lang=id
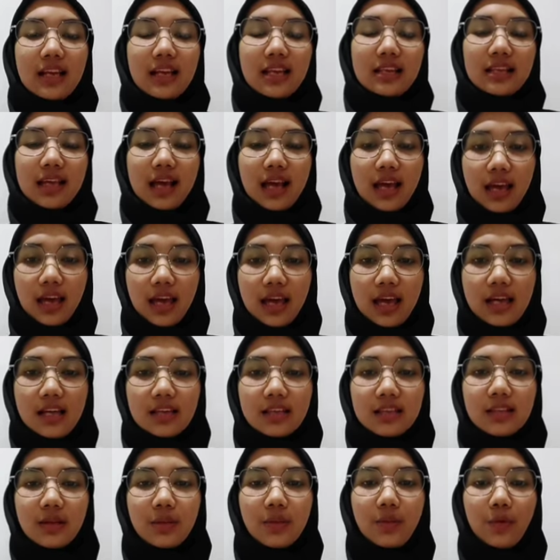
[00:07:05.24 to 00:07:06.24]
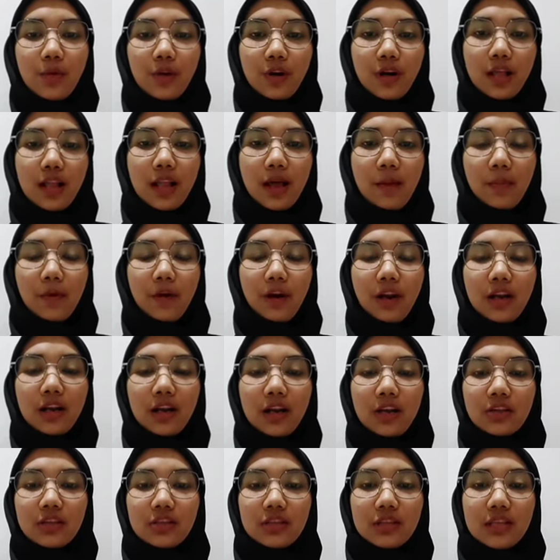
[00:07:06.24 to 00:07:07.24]
dari saya, semoga
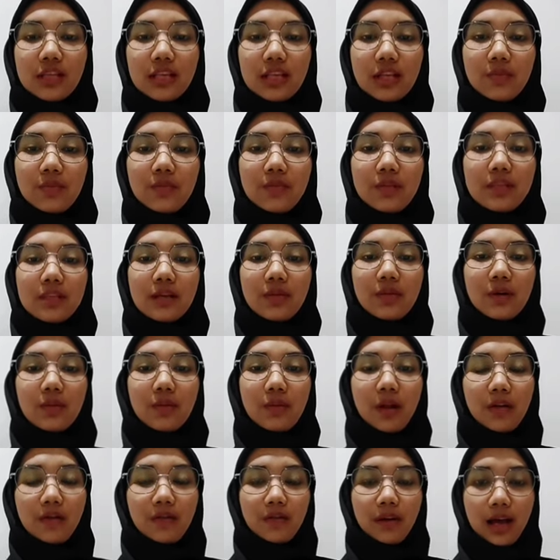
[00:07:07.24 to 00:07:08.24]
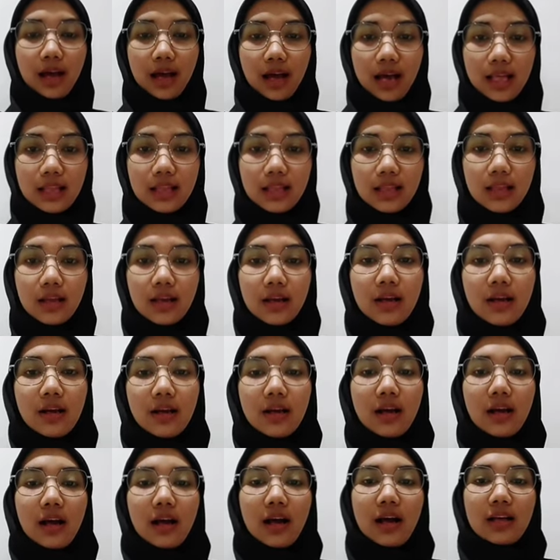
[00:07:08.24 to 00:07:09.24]
laporan kasus ini bisa bermanfaat.
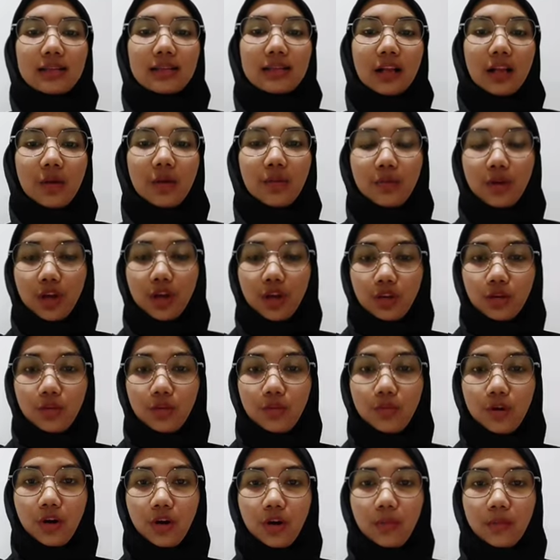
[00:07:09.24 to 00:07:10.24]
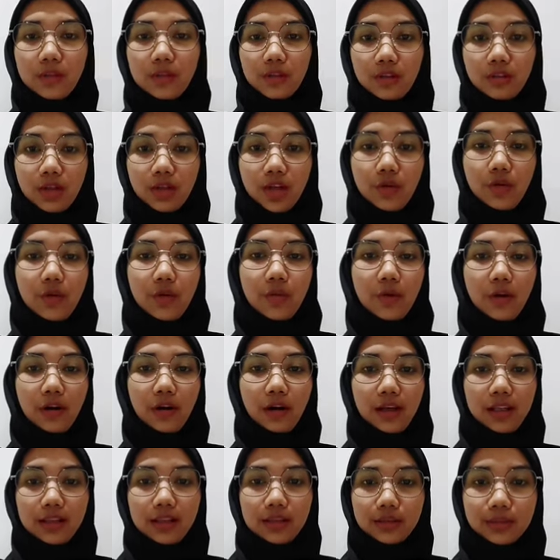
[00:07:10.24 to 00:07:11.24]
Assalamualaikum warahmatullahi
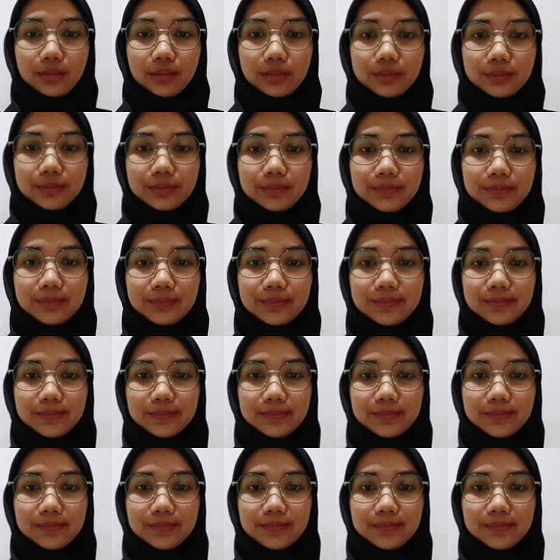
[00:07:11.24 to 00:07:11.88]
wabarakatuh.